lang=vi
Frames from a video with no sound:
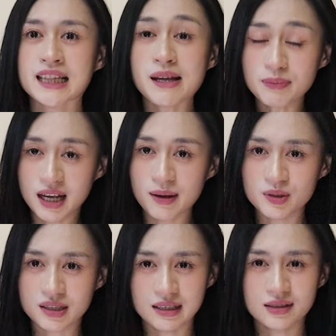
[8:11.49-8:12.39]
tiếp thêm
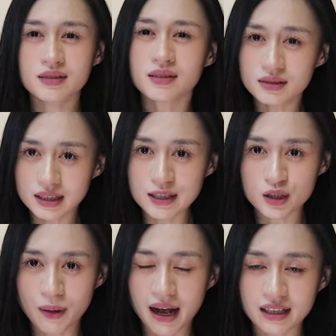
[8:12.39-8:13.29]
được cái sự tự tin
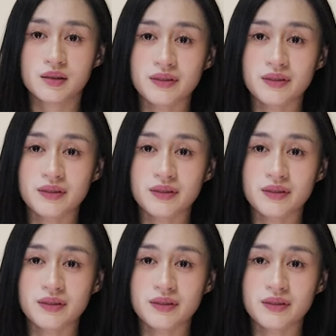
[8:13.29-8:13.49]
cho bạn